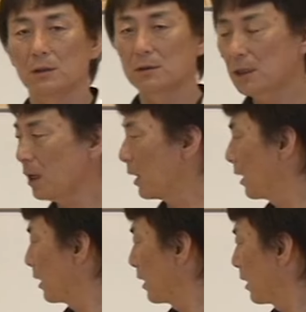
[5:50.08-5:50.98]

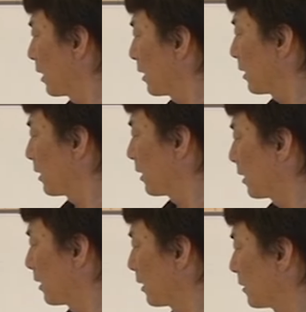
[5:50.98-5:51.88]
で
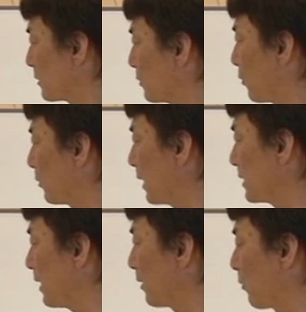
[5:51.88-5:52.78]
そこで
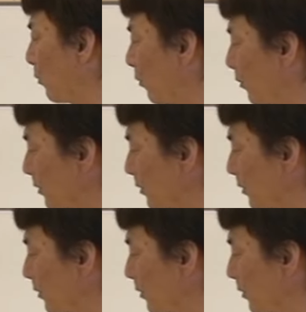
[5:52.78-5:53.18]
じゃあこう